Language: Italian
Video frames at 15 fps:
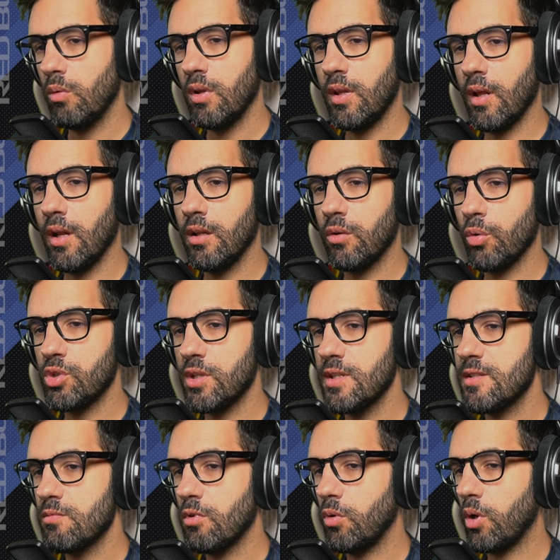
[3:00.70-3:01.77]
Qui tra l'altro c'è il
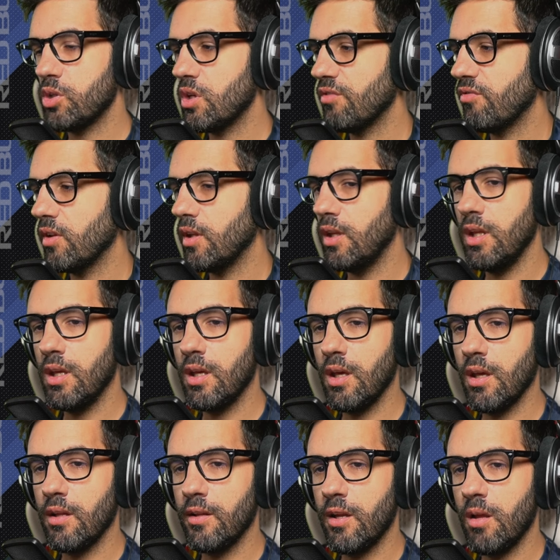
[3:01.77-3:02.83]
simulatore CFD
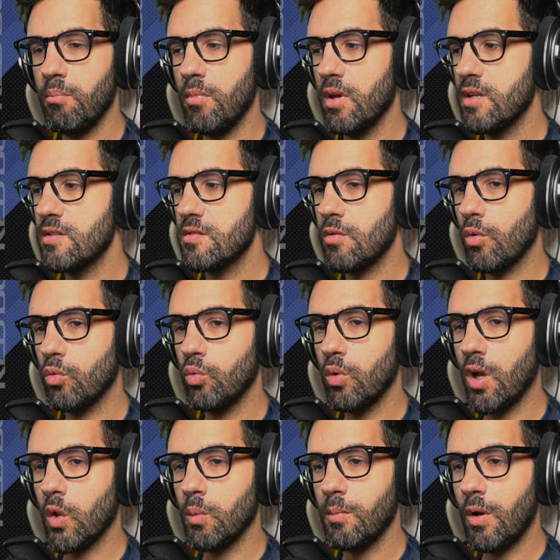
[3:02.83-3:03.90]
che andrebbe ristrutturato